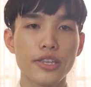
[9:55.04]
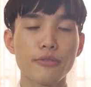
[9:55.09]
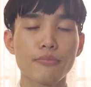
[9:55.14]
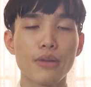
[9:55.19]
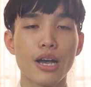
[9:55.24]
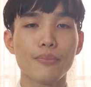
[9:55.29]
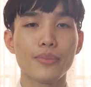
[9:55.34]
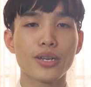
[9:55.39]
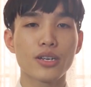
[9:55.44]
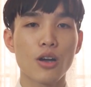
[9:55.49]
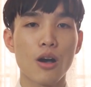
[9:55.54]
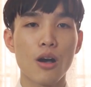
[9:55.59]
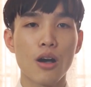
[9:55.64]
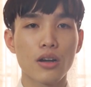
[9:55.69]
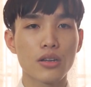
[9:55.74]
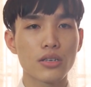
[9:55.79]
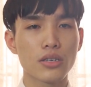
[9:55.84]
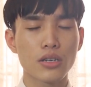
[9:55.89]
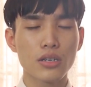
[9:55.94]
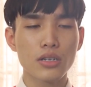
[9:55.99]
nhưng mà mình
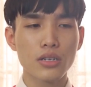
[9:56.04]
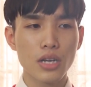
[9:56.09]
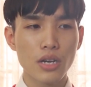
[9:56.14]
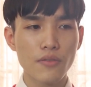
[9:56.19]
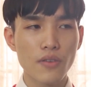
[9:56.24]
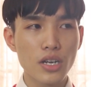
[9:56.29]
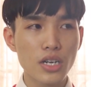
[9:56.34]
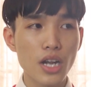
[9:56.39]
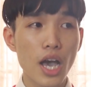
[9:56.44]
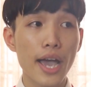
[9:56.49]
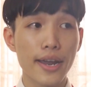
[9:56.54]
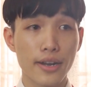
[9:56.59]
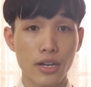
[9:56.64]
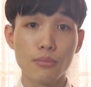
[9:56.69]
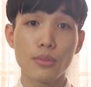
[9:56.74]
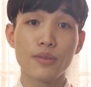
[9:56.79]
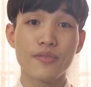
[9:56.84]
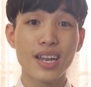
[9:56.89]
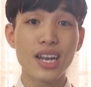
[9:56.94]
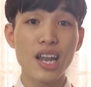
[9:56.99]
còn những cái vấn đề
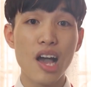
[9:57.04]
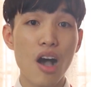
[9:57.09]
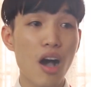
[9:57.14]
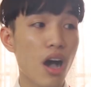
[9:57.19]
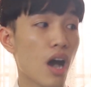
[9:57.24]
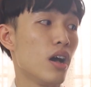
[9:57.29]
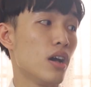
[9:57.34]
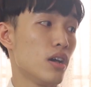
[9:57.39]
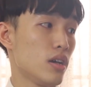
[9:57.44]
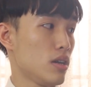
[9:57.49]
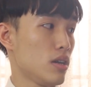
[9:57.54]
nữa mình phải lo.